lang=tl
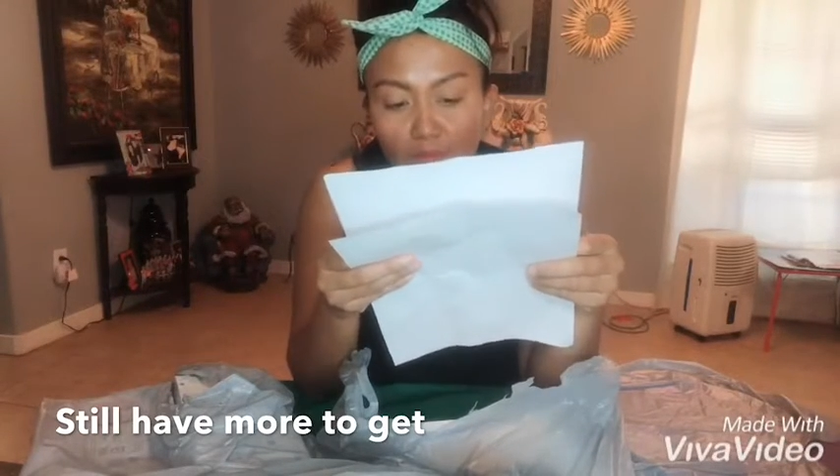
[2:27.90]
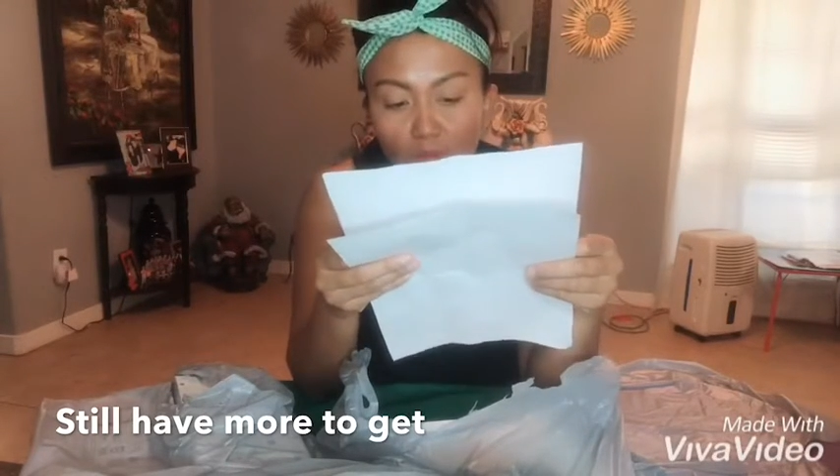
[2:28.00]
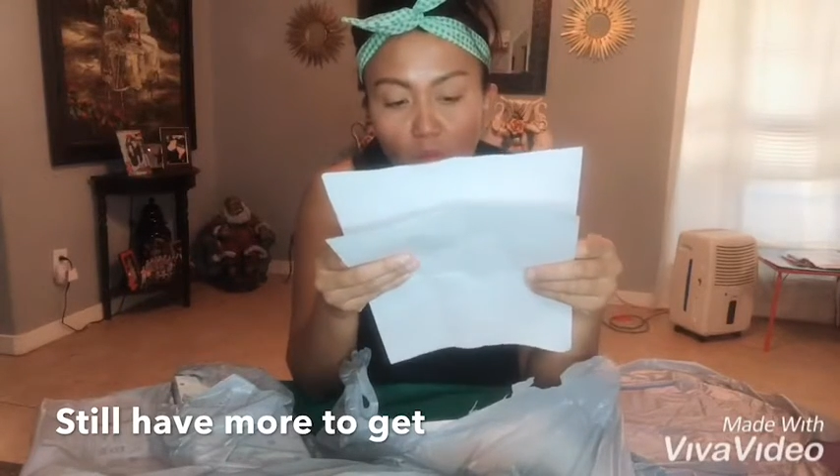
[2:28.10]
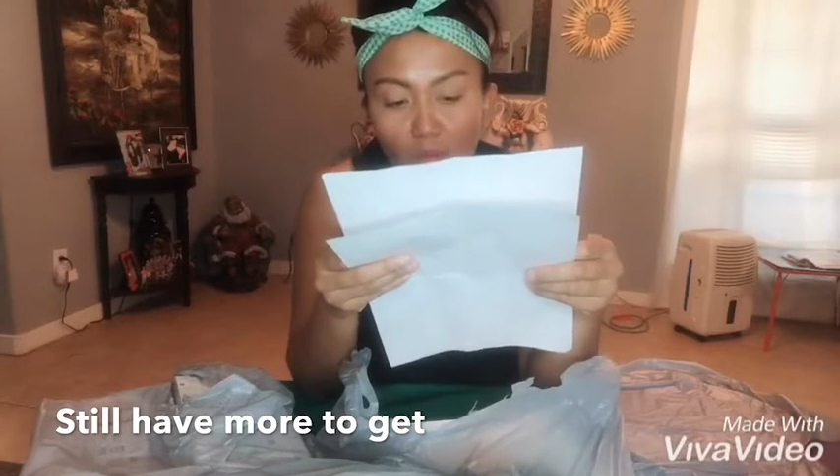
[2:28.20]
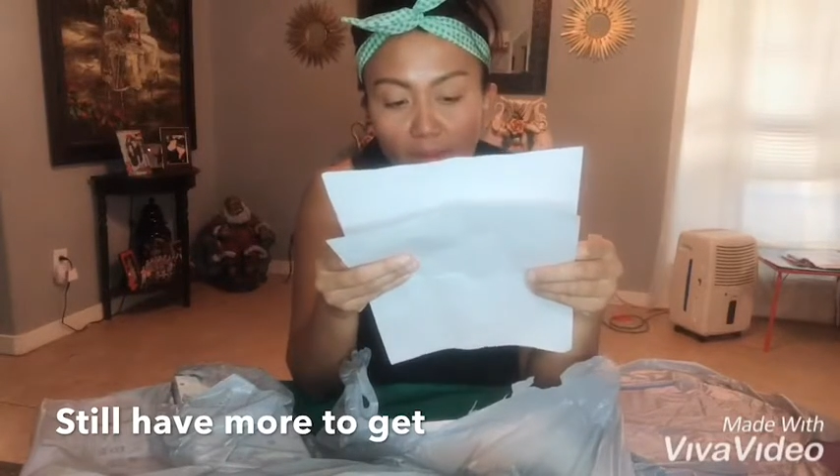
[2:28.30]

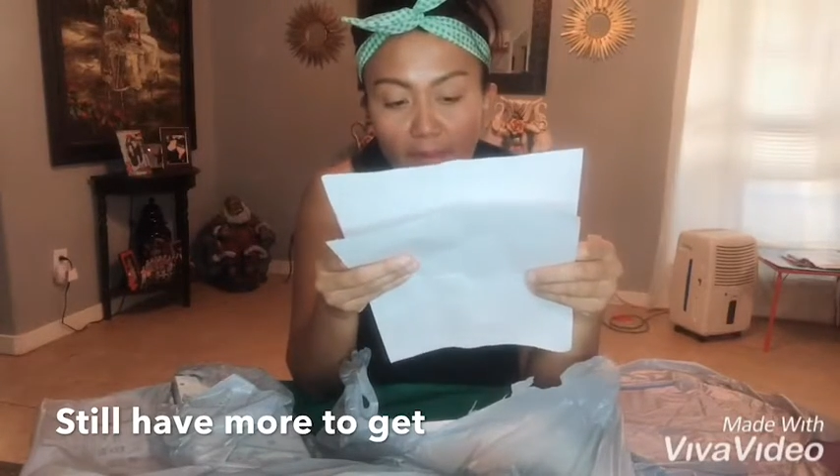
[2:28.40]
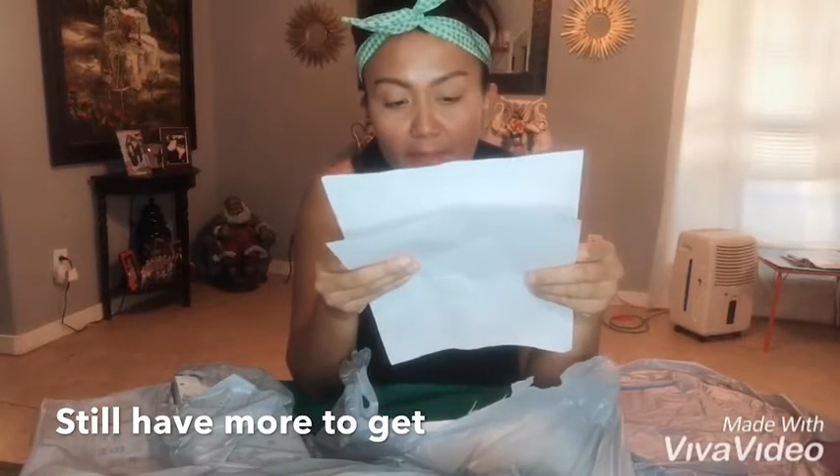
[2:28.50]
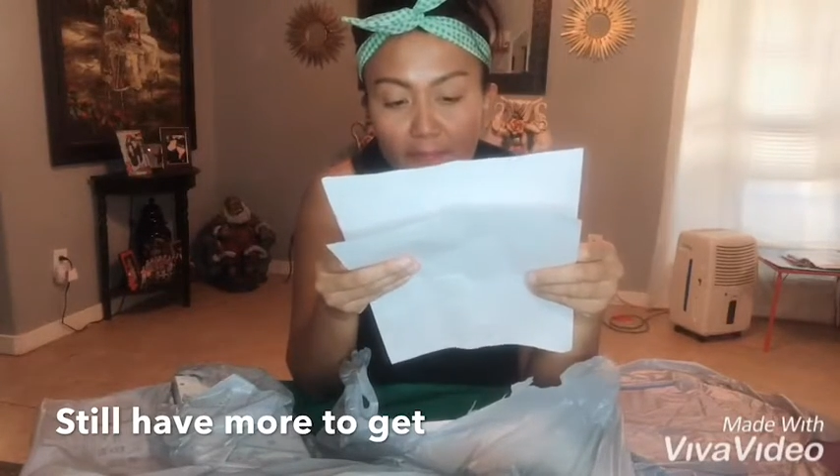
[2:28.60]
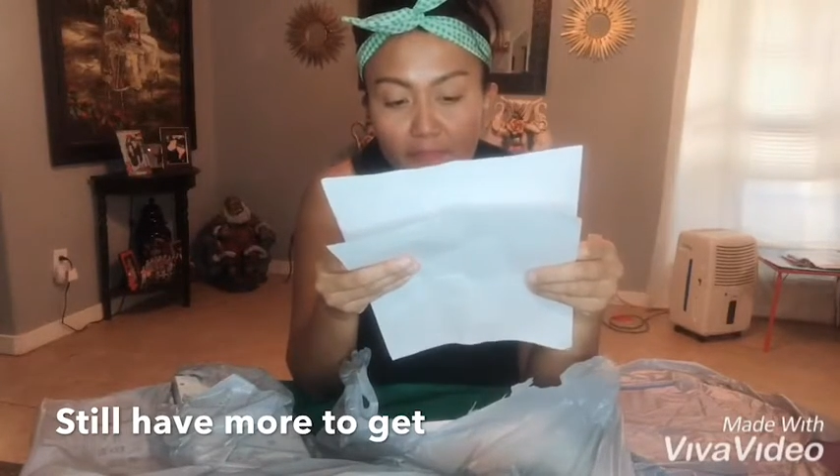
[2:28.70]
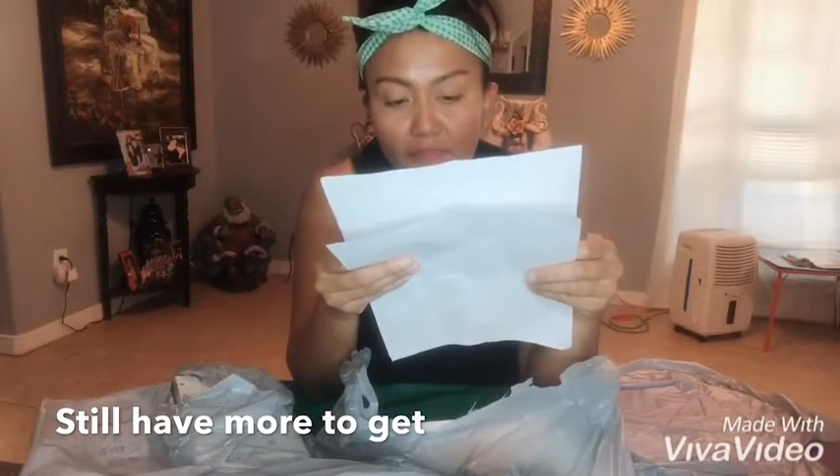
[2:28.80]

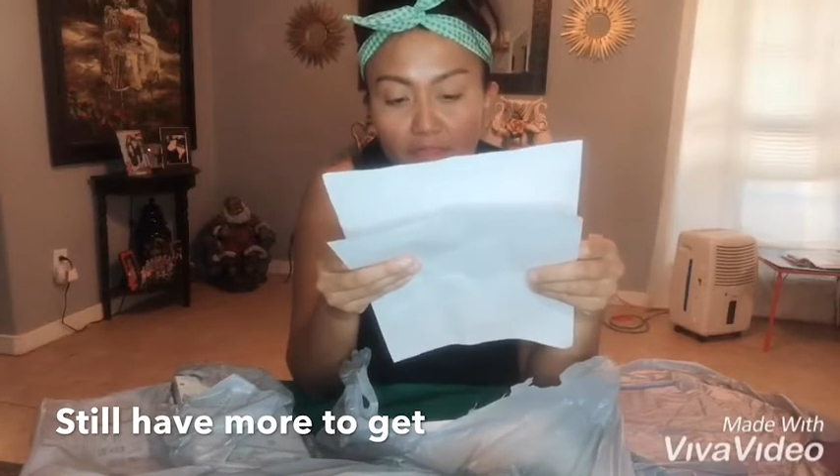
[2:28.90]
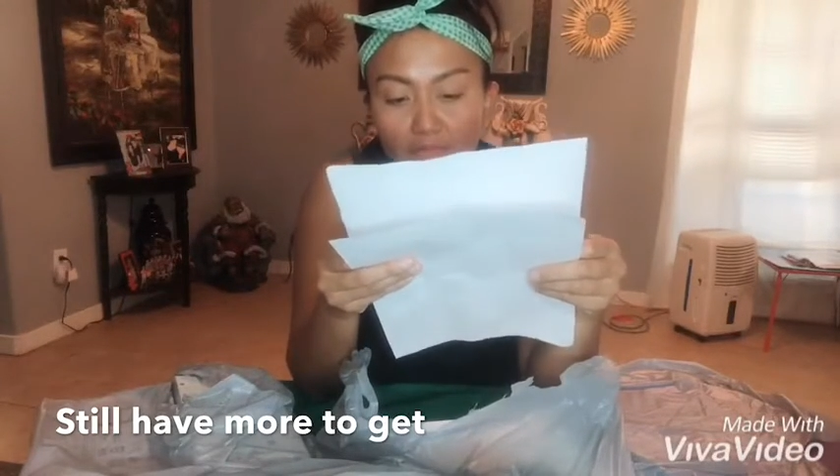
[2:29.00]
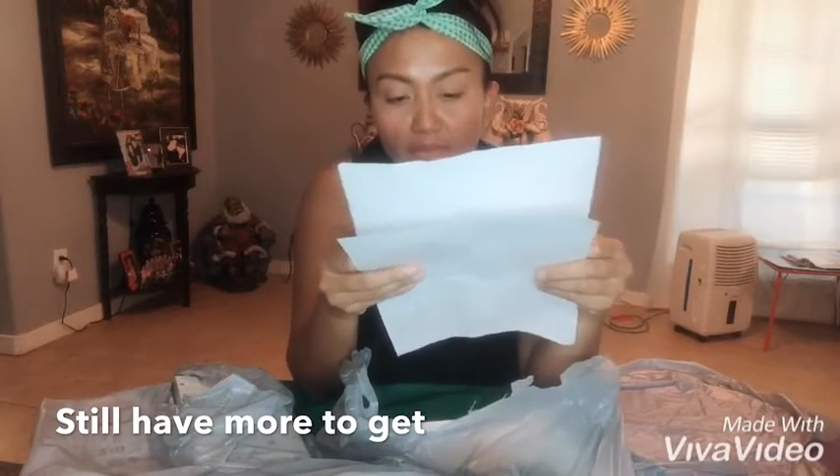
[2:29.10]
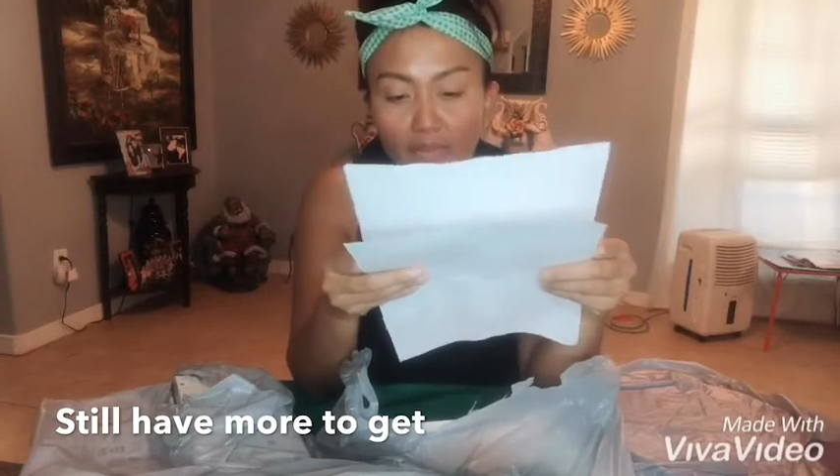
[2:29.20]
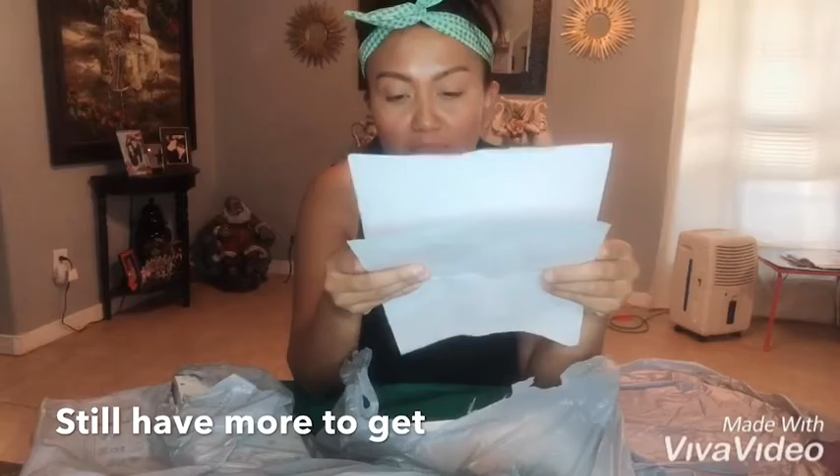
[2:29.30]
wipes,
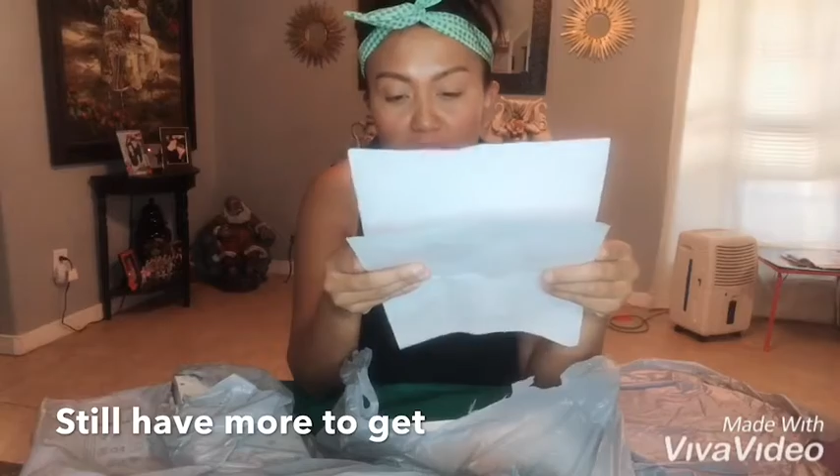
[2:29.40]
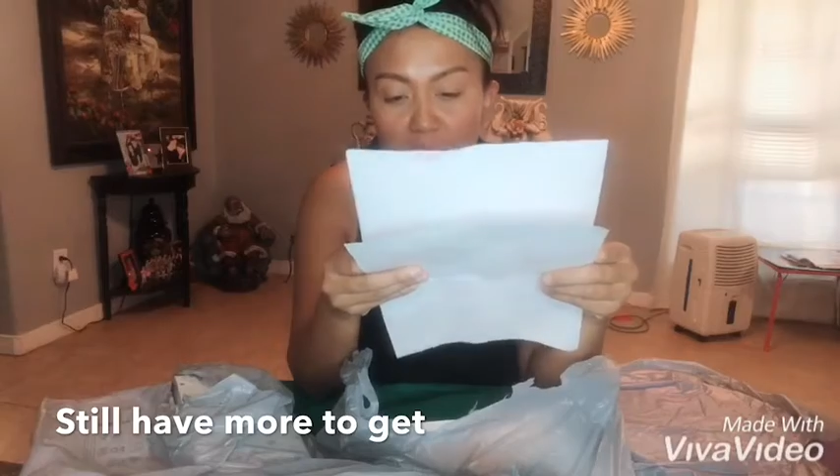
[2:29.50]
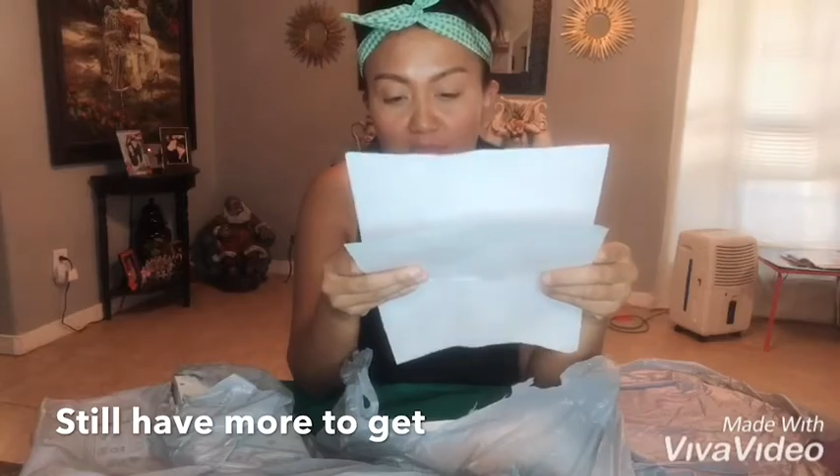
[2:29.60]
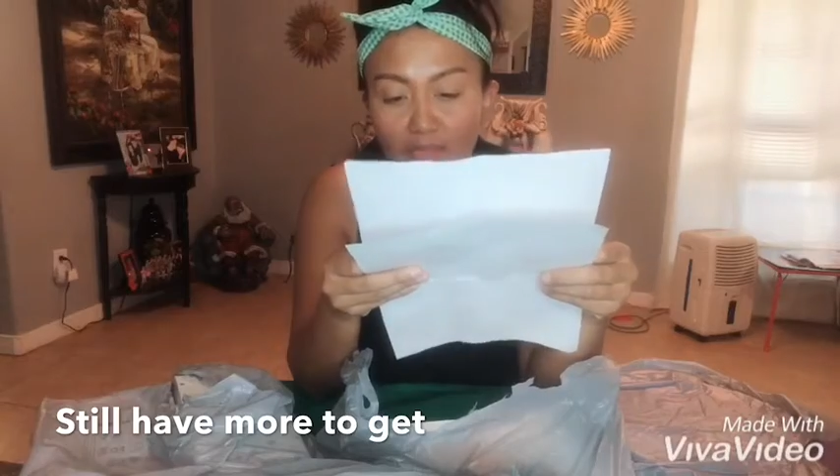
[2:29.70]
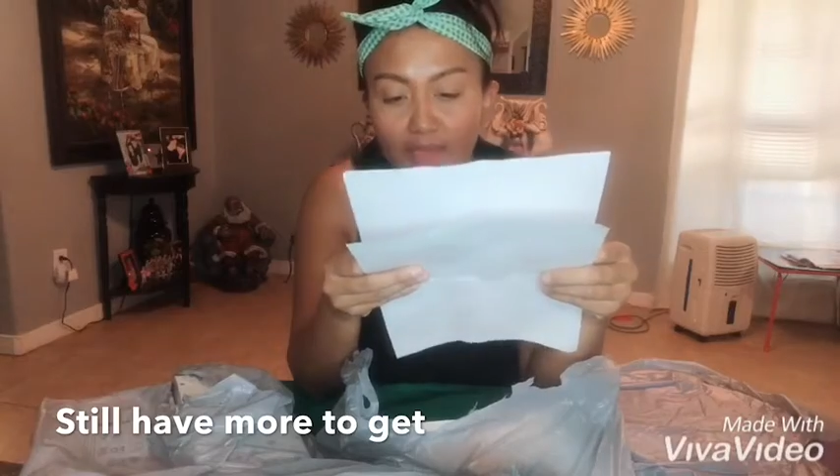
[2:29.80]
hand
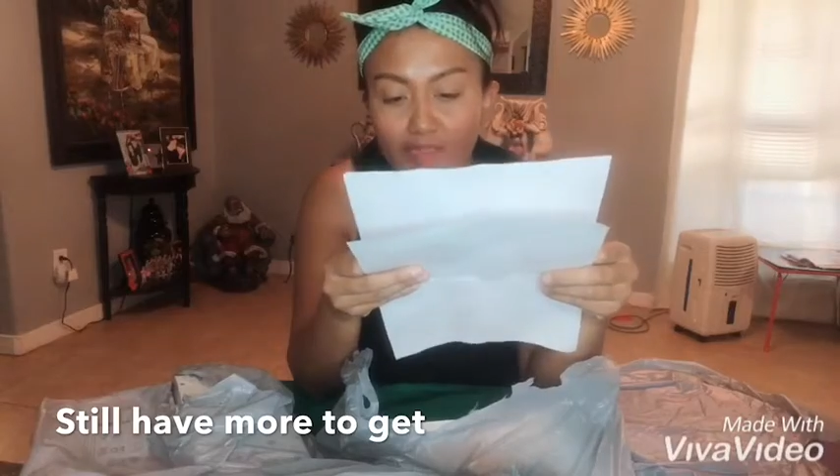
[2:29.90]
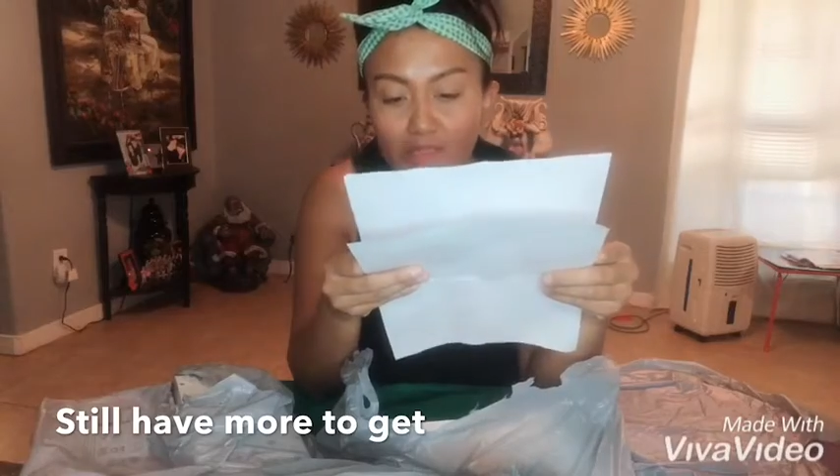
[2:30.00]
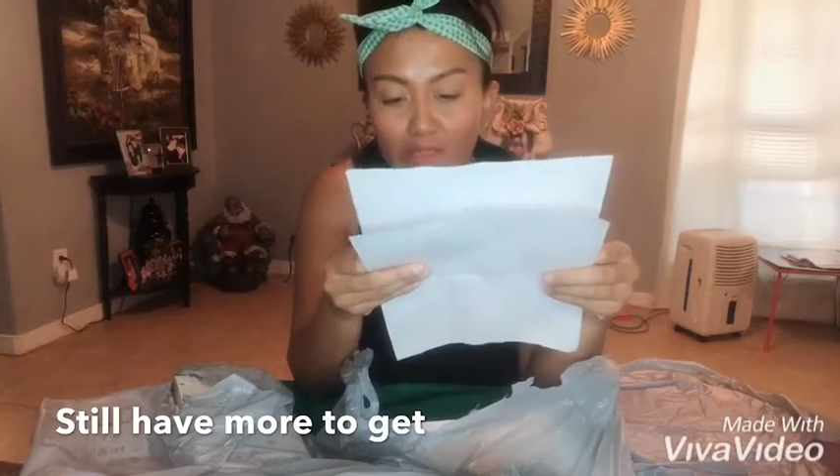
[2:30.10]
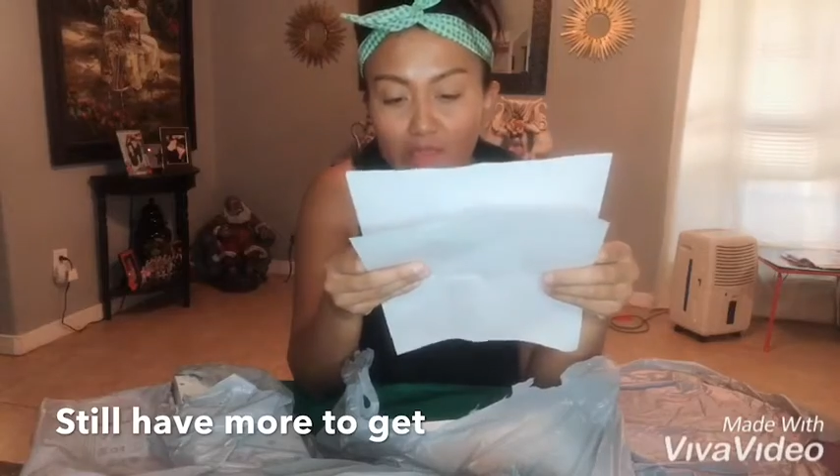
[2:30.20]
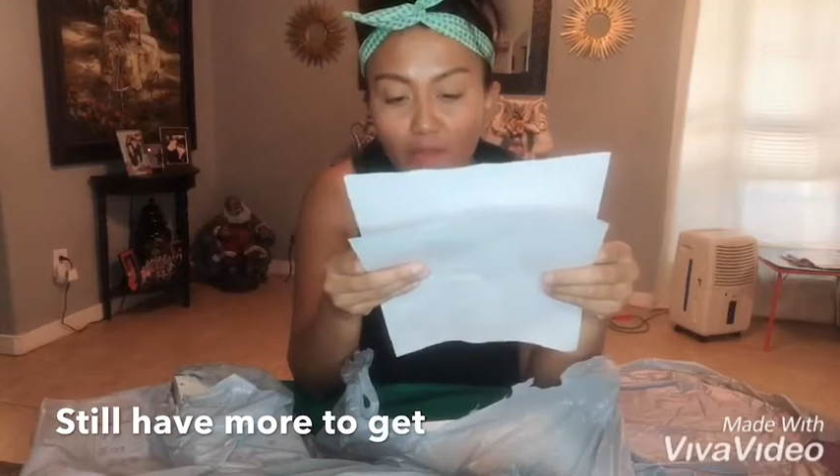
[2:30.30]
sanitizer,